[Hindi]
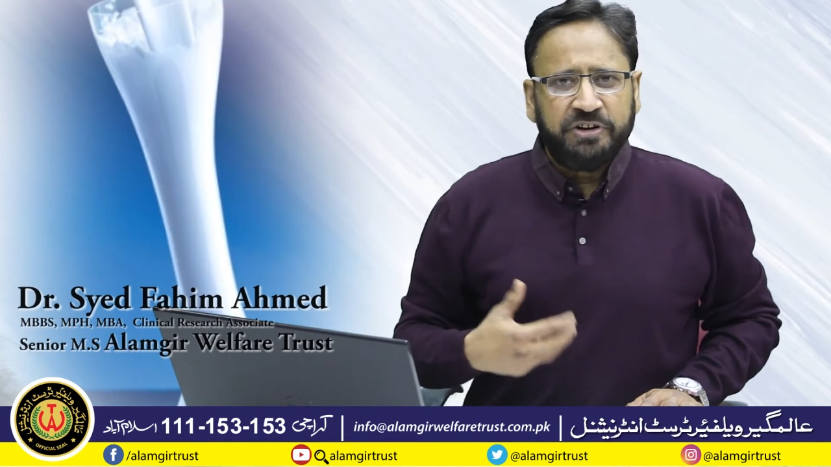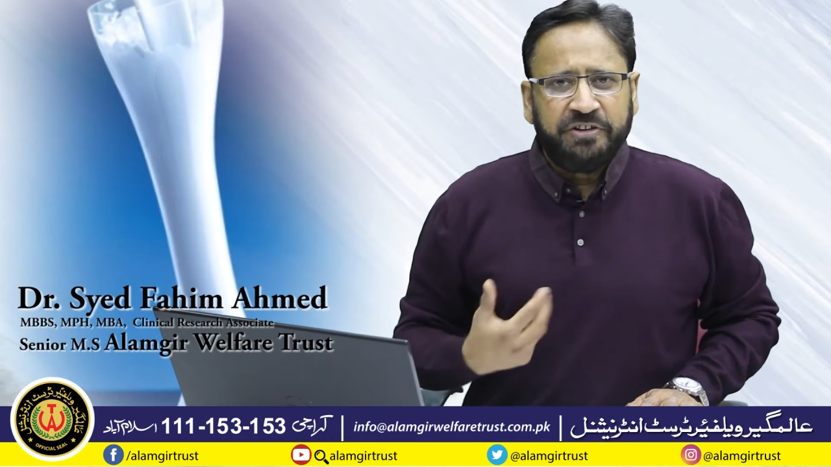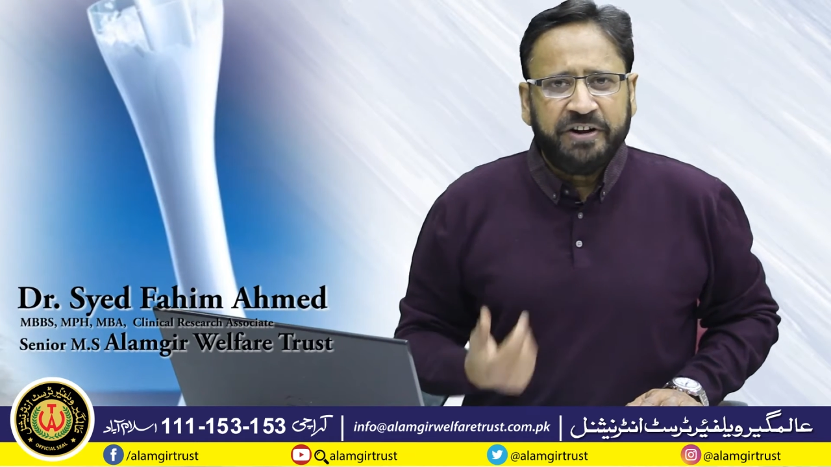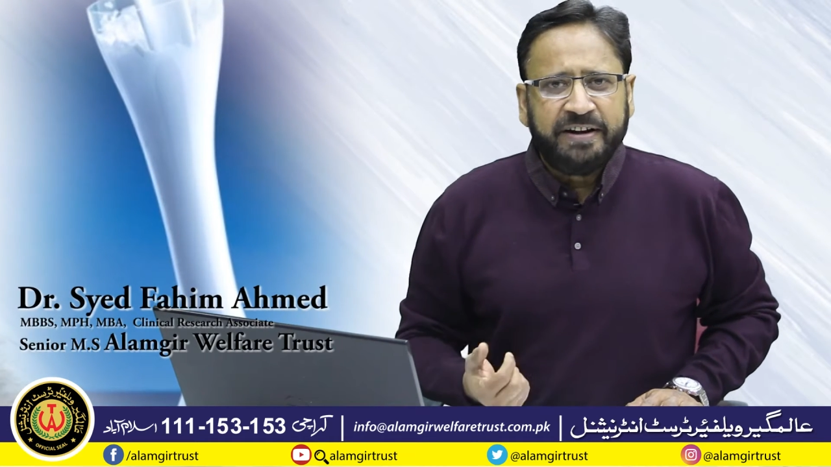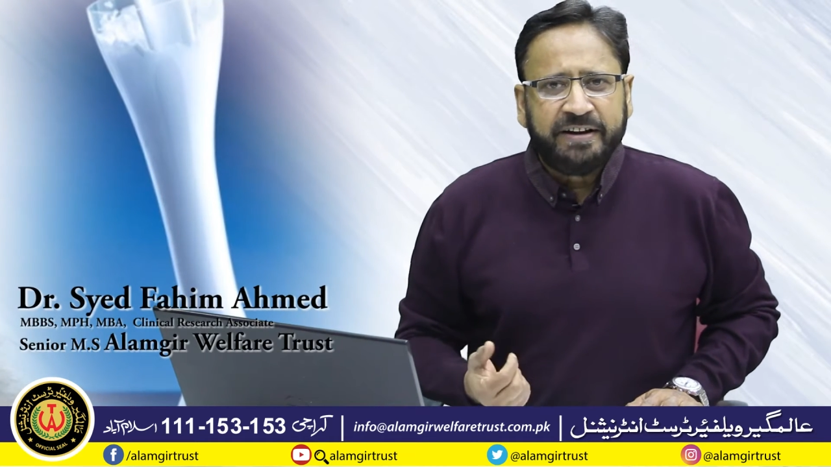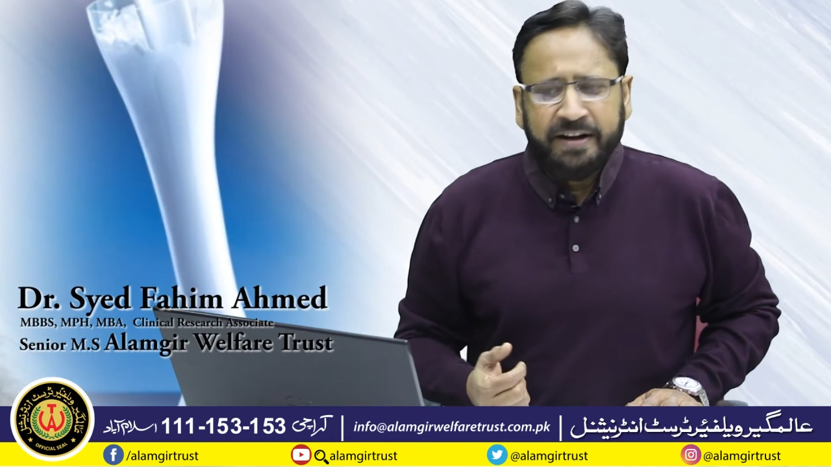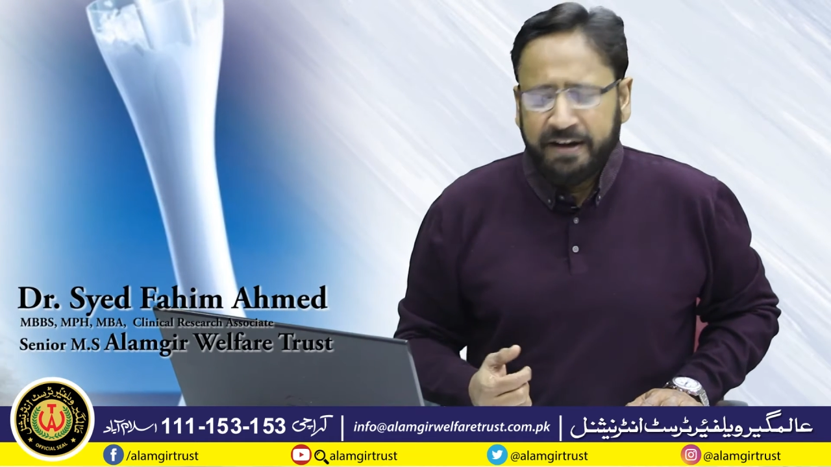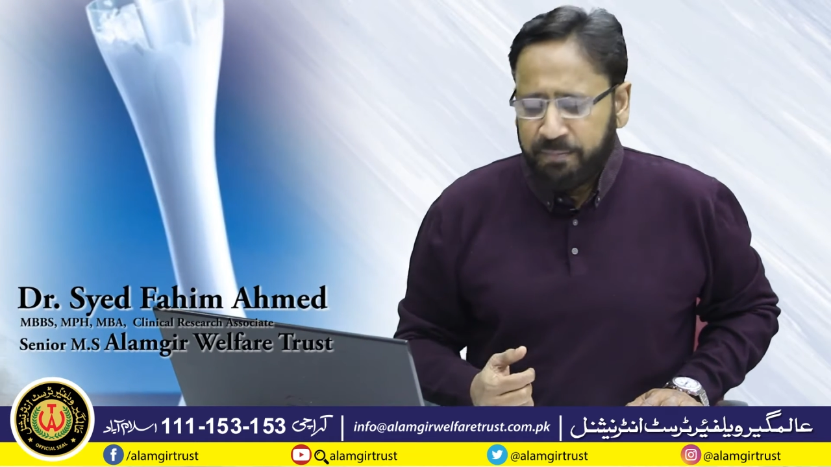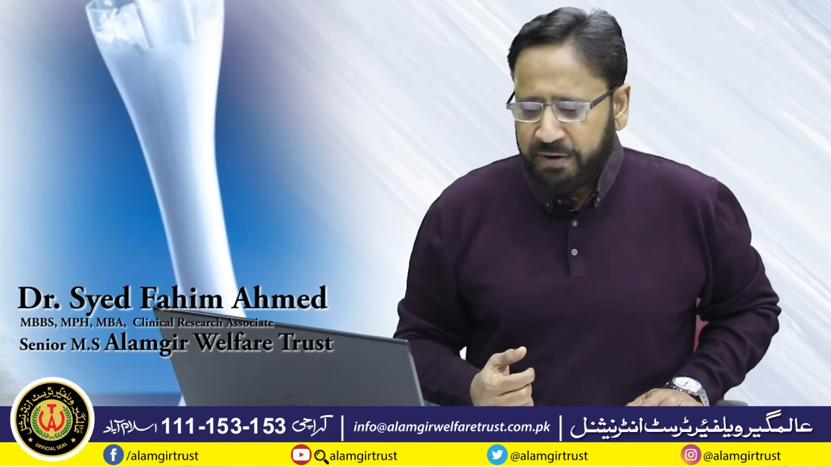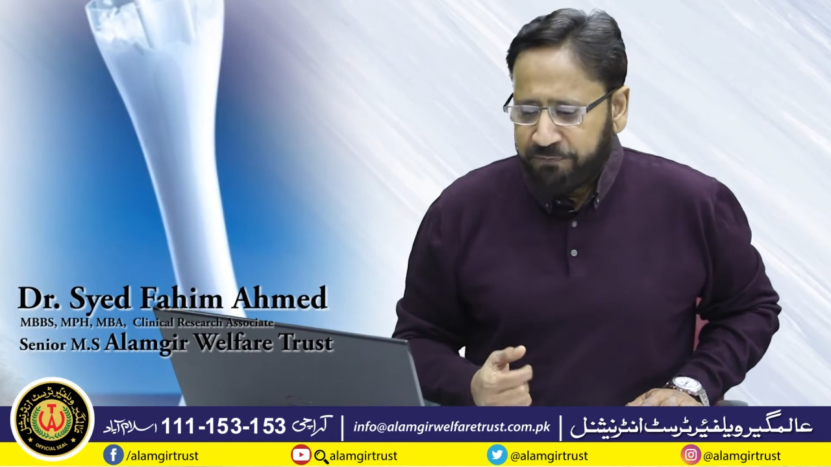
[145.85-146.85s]
जनरेट
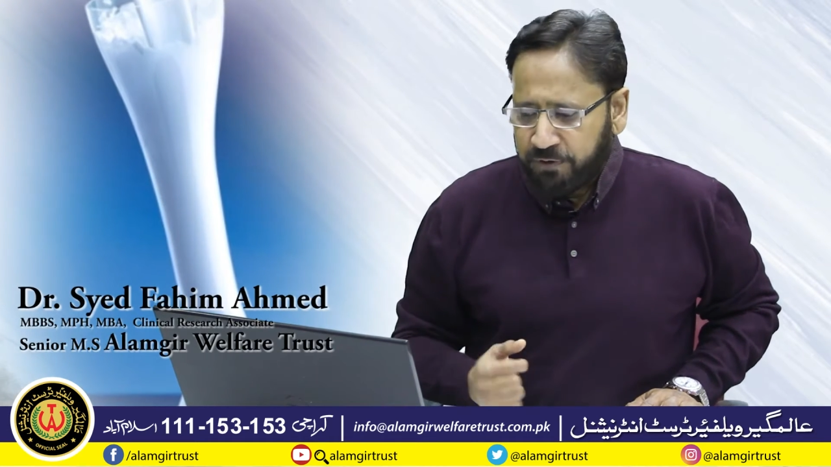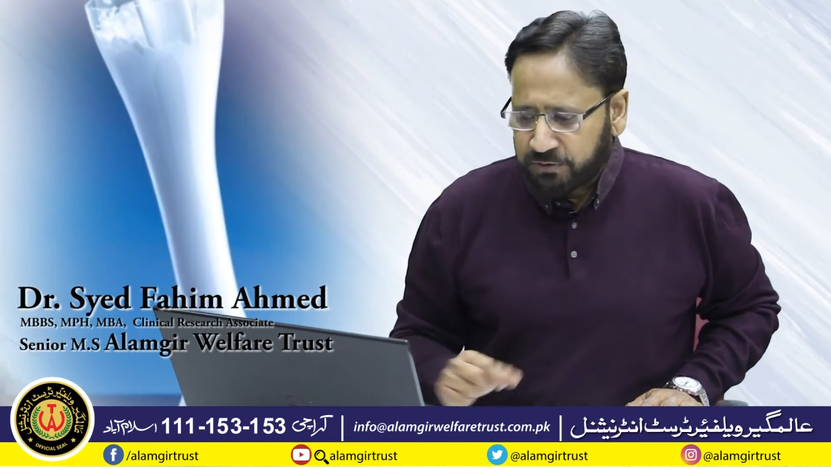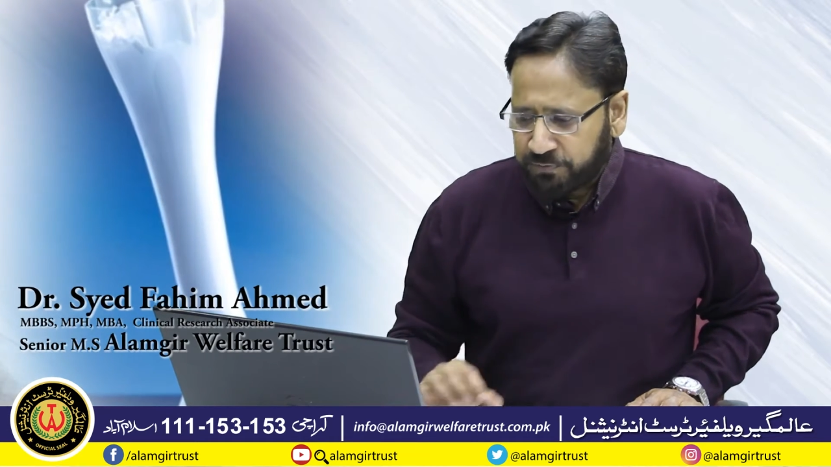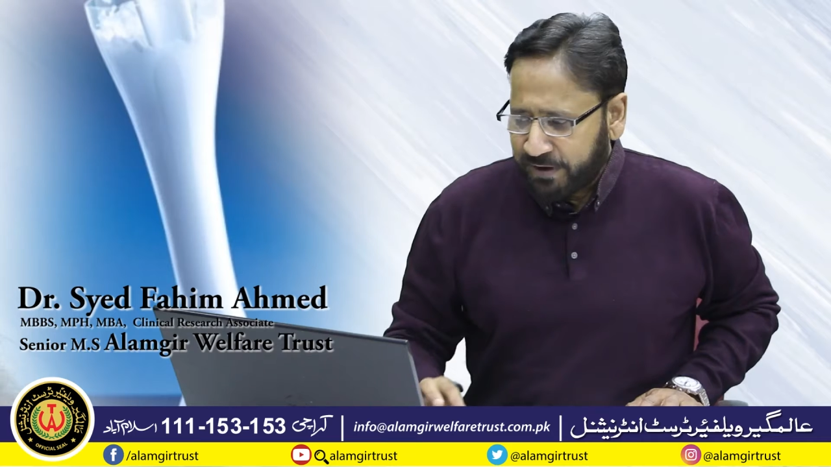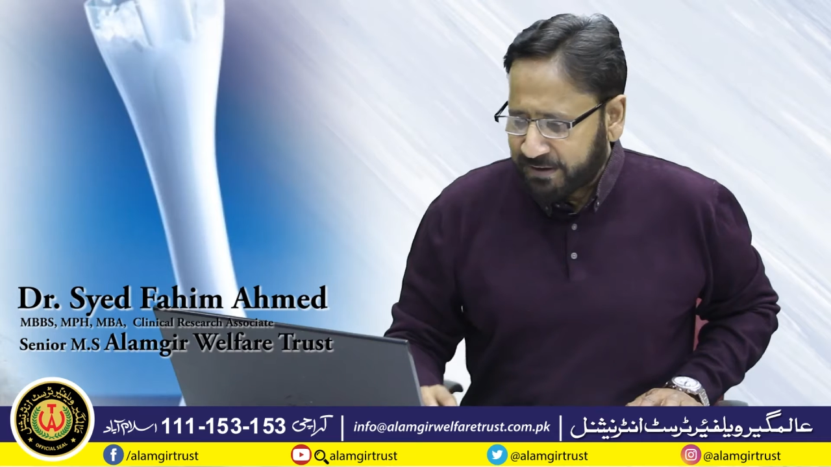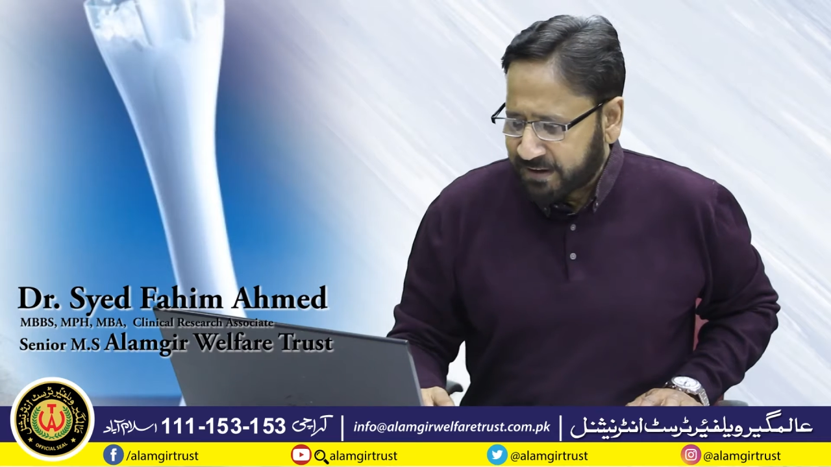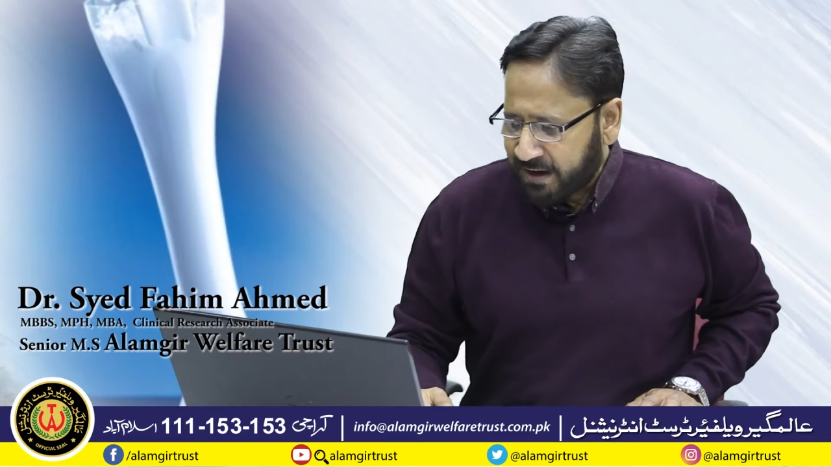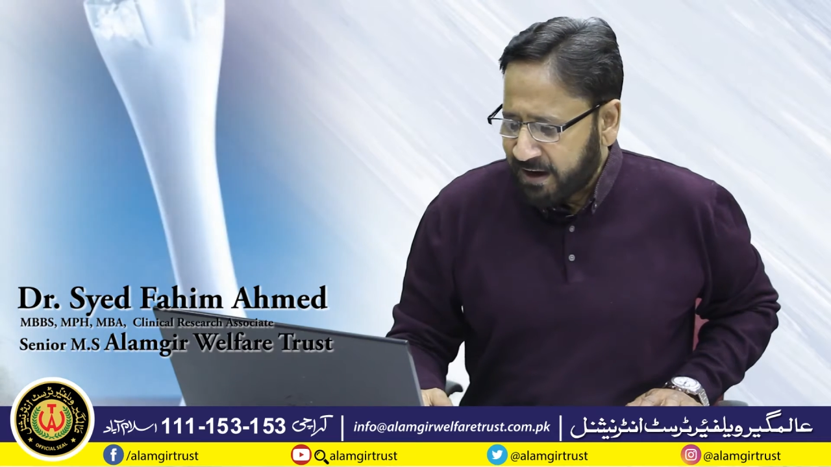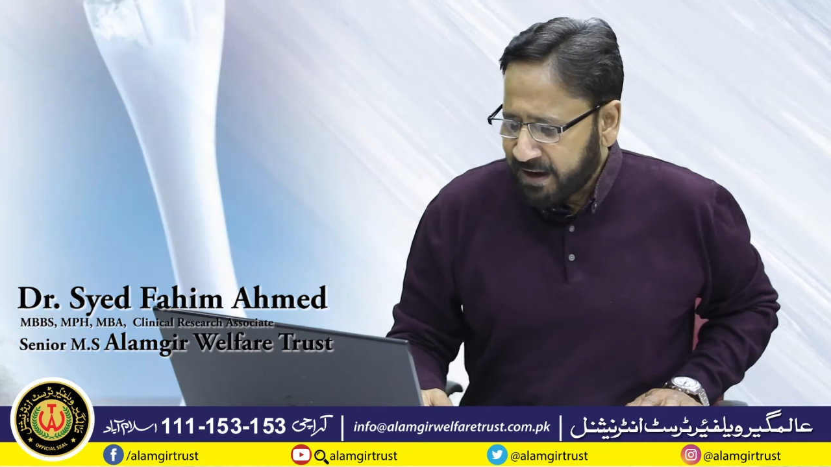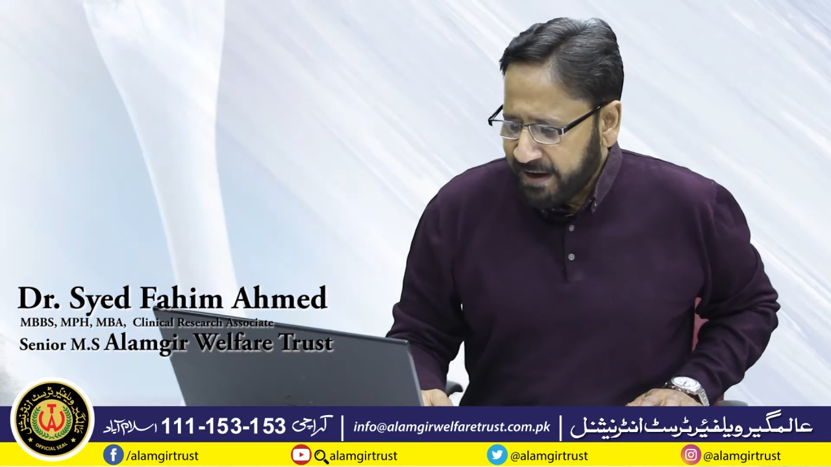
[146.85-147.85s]
करने में फॉस्फोरस
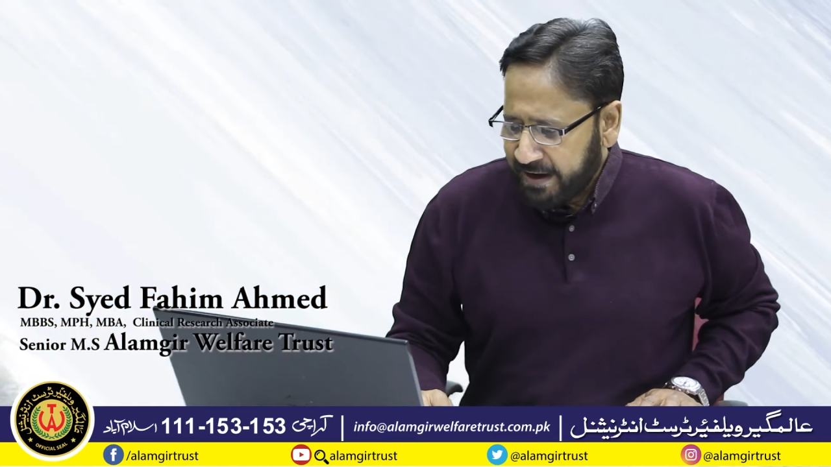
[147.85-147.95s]
का